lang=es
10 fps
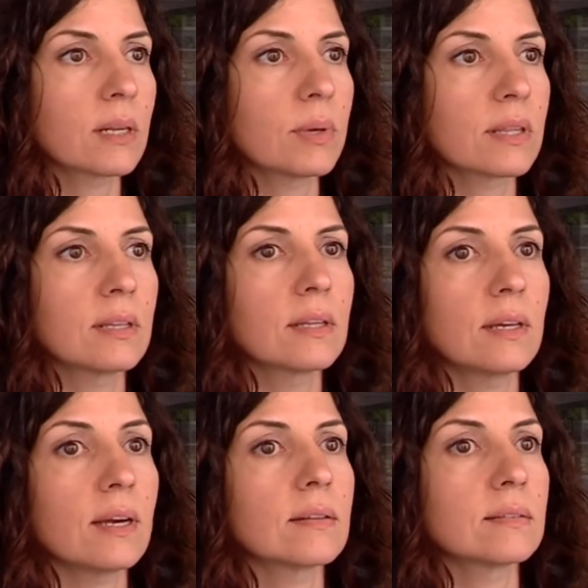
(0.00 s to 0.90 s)
que el
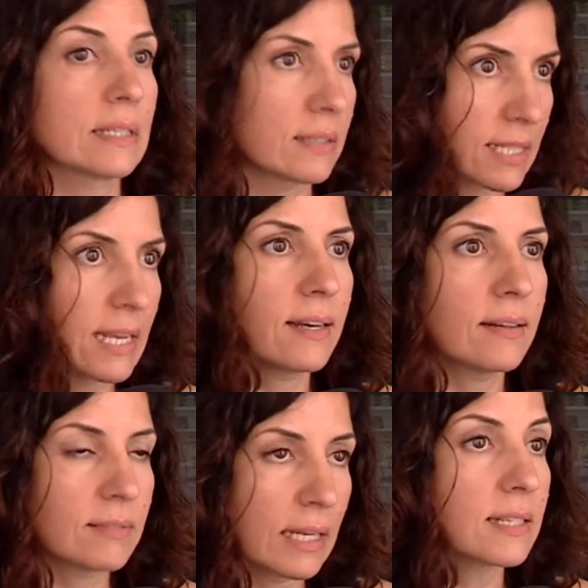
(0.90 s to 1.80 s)
paciente
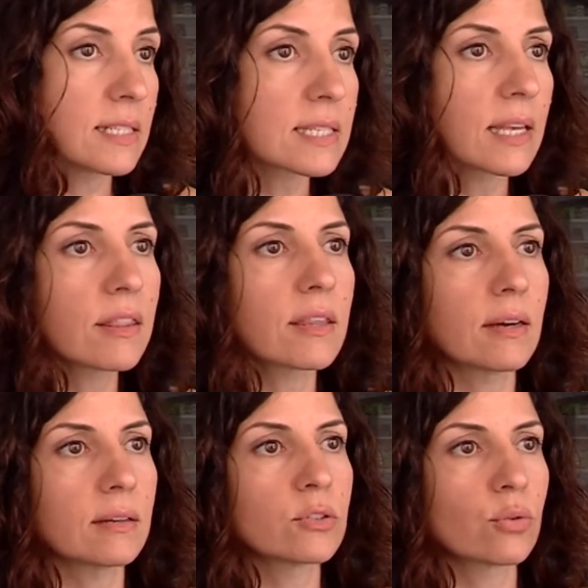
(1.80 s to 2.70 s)
sea, tenga
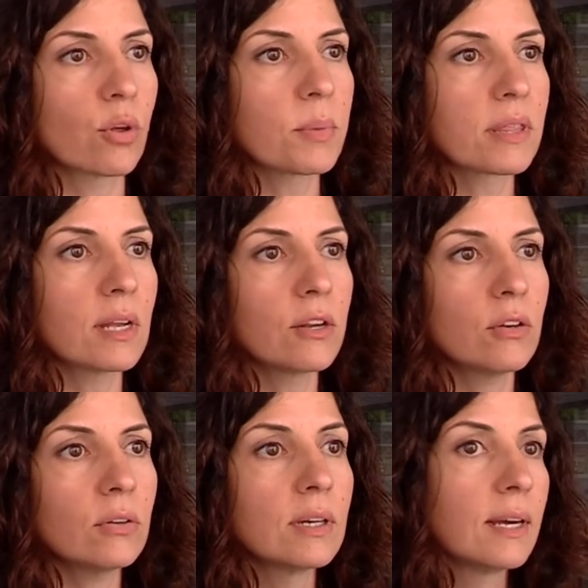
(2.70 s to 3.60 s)
asistencia en su
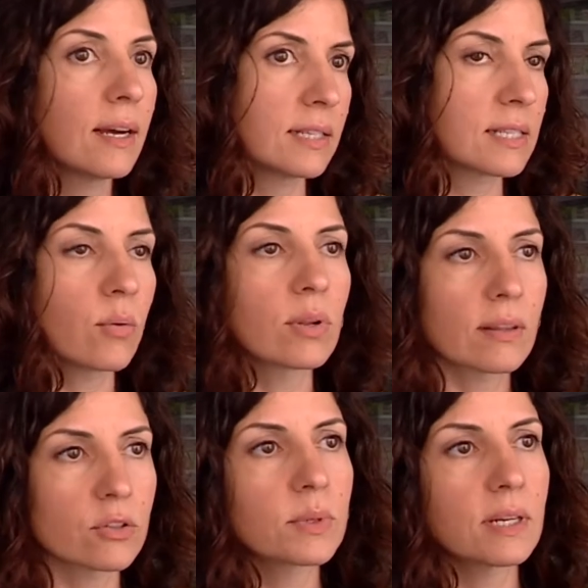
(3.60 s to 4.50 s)
domicilio desde la
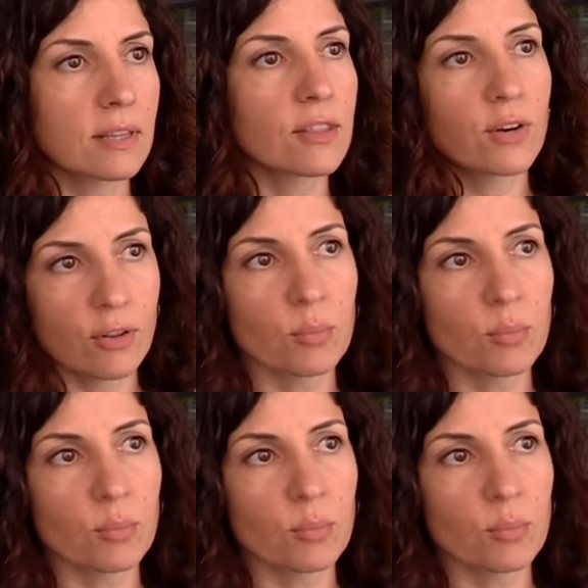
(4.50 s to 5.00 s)
unidad de hospitalización a